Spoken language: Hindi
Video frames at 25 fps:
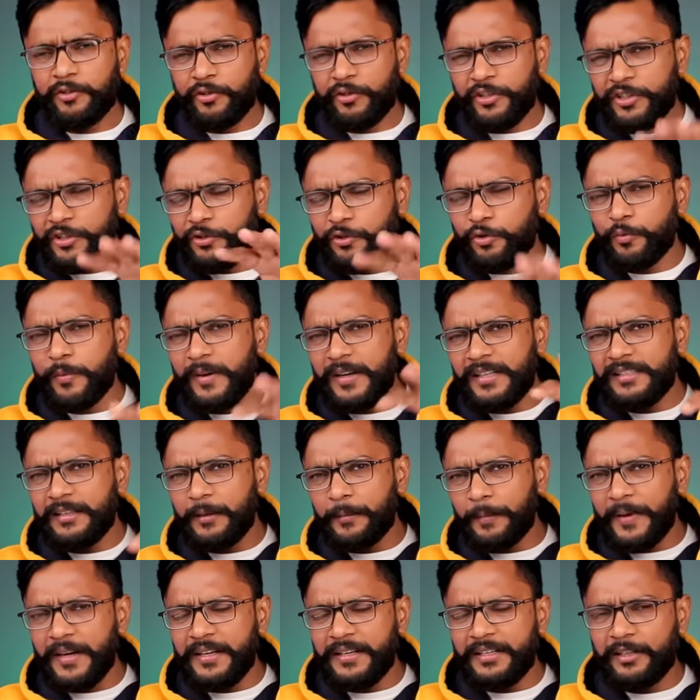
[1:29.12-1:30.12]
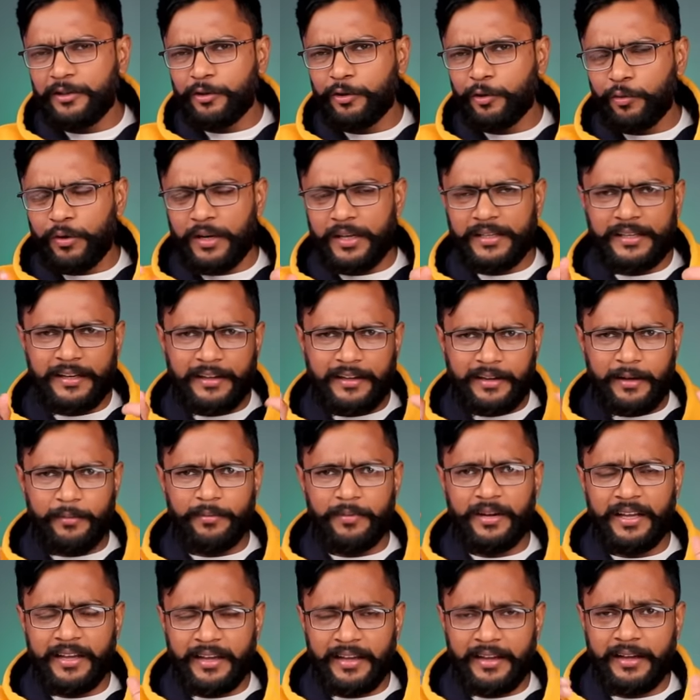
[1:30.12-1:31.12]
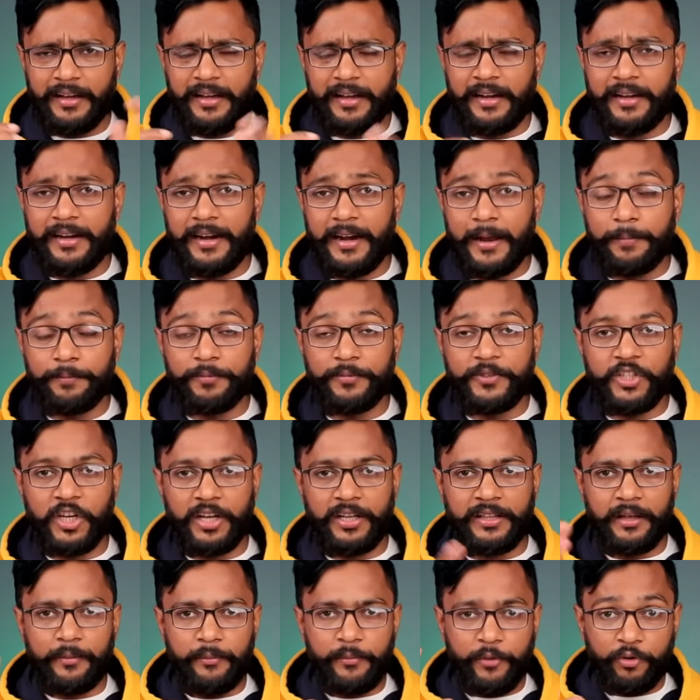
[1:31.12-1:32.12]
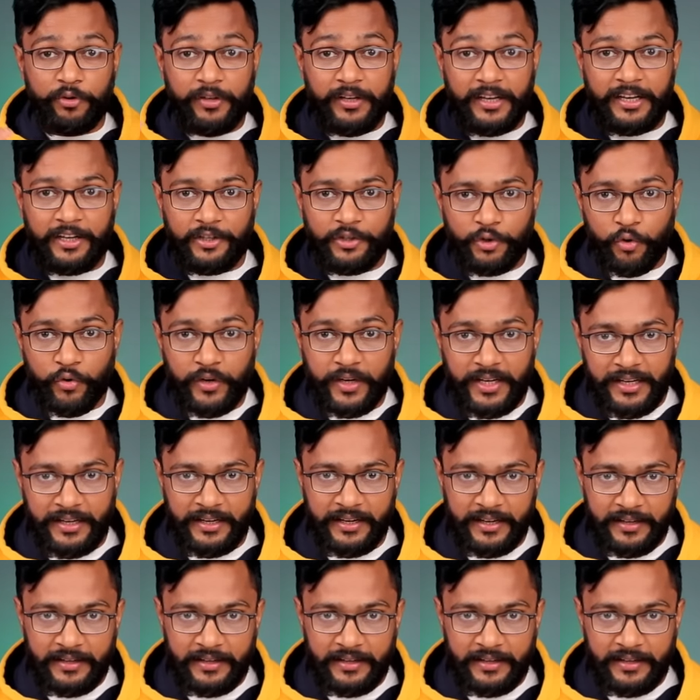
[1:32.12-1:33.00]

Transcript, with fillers: तो इंस्ट्रूमेंट सपरेशन थोड़ा सा कम लगेगा अगर आप ज़्यादा म्यूज़िक के शौकीन